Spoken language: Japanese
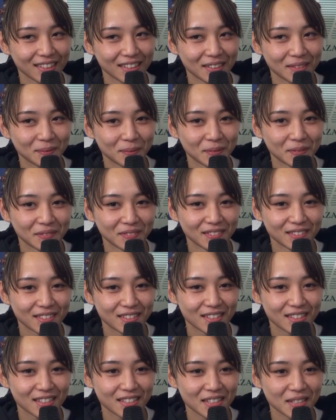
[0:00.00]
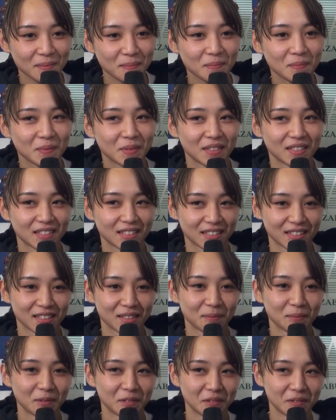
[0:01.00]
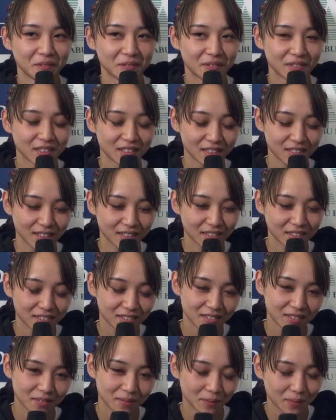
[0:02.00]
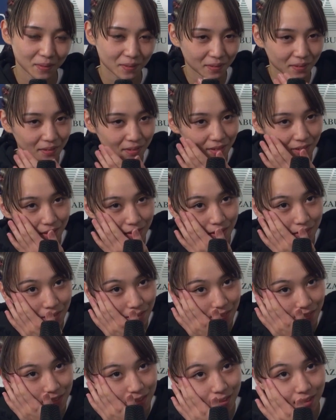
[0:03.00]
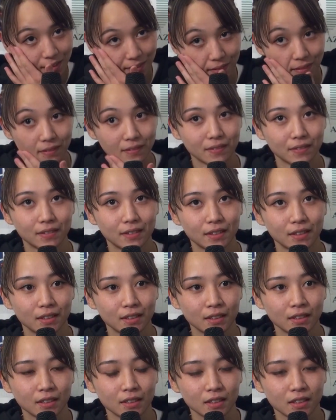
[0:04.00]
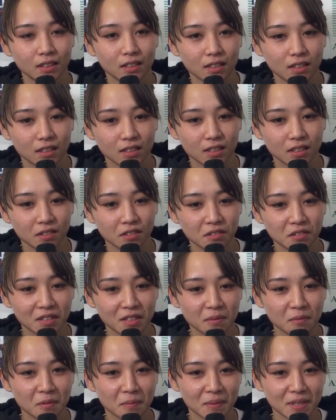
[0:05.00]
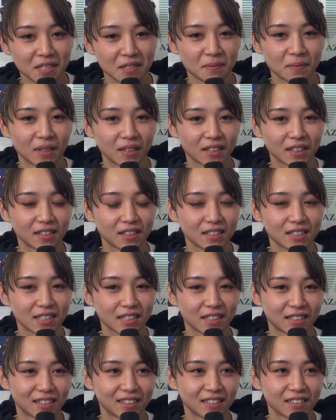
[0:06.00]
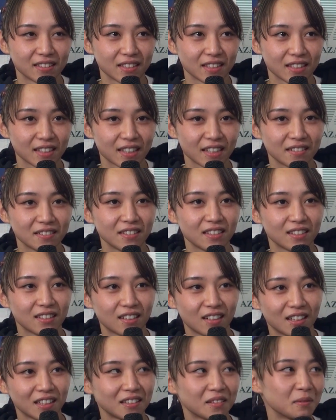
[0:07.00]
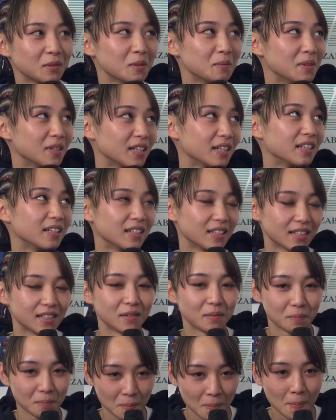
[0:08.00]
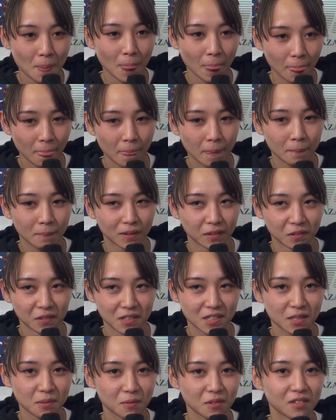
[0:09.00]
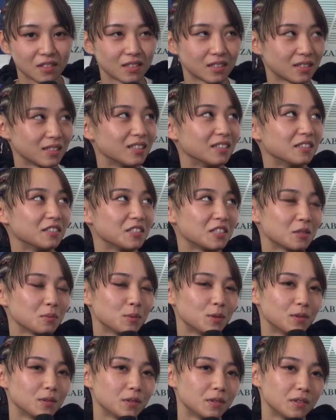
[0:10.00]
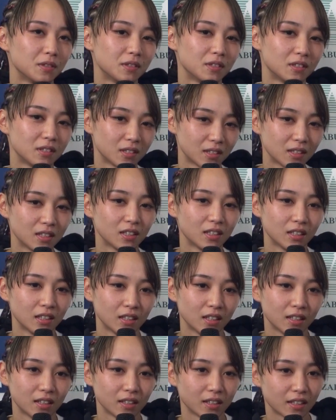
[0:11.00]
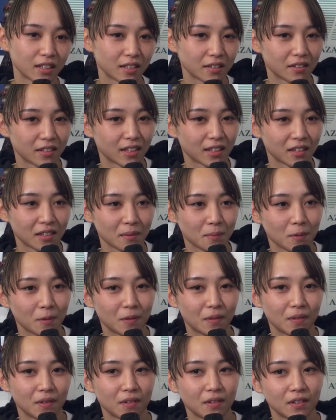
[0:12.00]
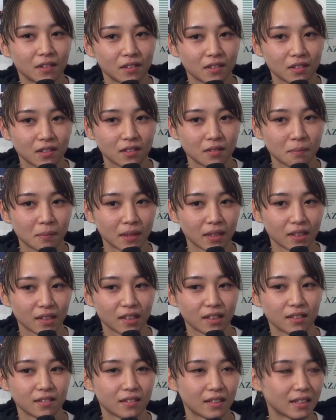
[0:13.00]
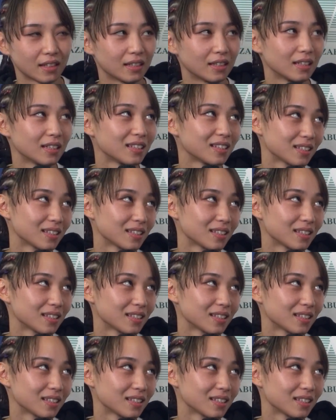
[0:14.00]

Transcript: いやもう全部ですねもうフィジカルもそうですけどそこでもまず負けてちゃテクニックがあっても意味ないんで。まあ、どっちもですねどっちもこう誰とやっても負けないぐらい